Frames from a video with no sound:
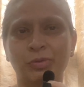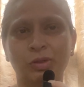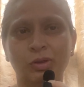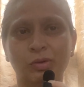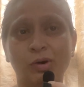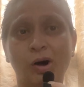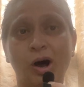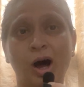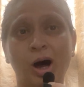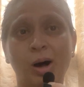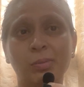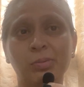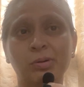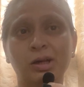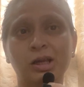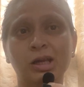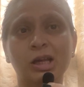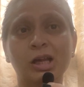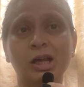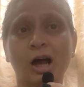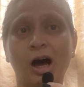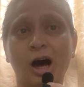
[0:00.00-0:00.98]
तो
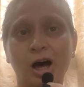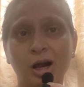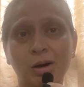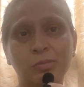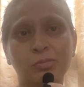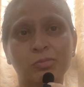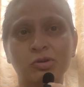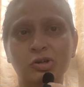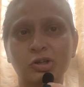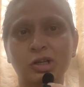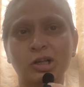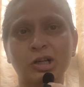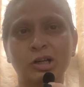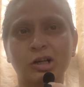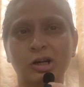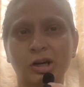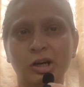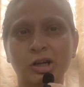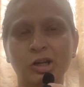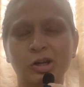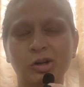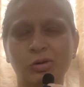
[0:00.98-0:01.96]
आपकी हर मुश्किल
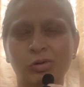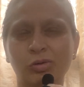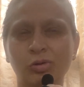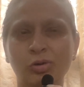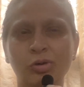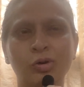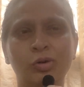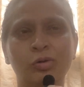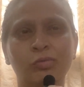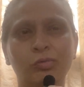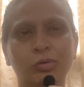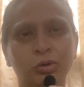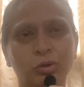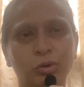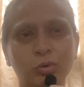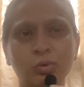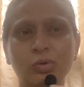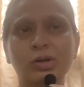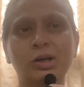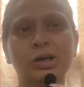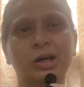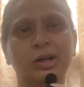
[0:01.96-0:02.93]
घड़ी को वो
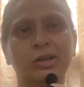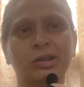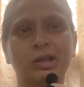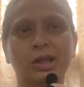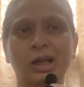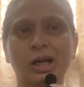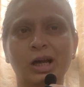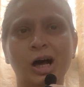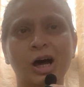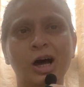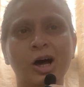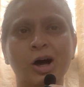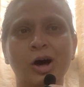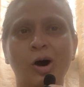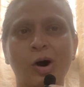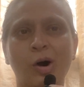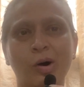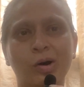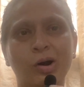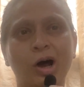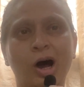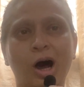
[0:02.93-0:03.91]
दूर कर देगा
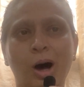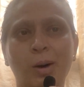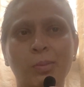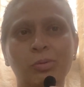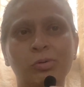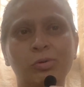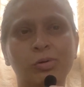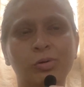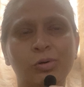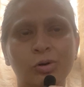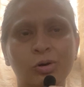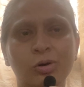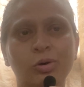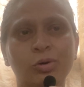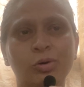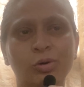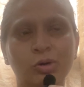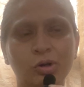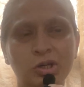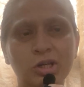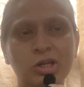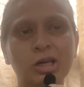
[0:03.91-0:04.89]
और आपको
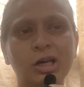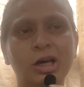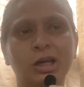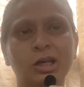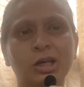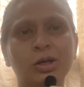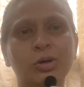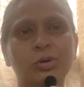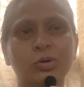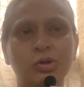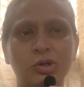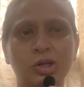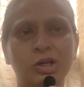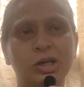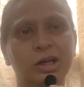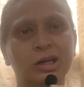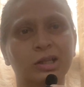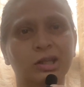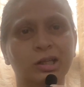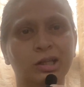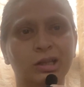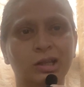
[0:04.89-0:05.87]
खुशियाँ ही
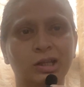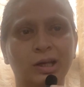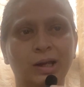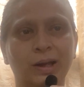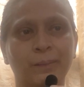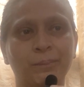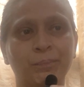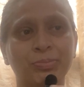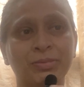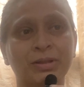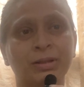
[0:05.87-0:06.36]
खुशियाँ दे देंगी